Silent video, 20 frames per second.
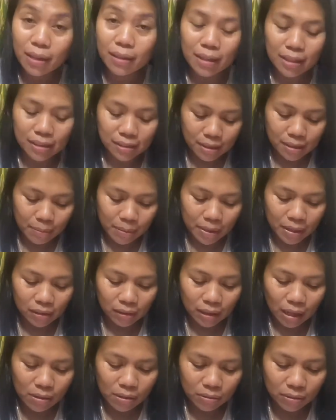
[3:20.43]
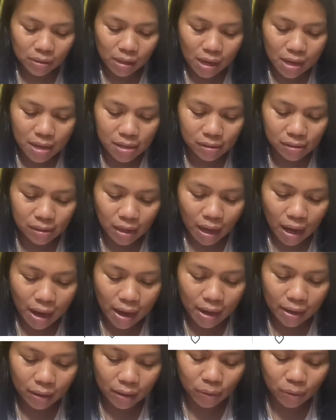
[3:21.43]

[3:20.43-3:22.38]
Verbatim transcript: Next naman ang tanong niya is, Hi,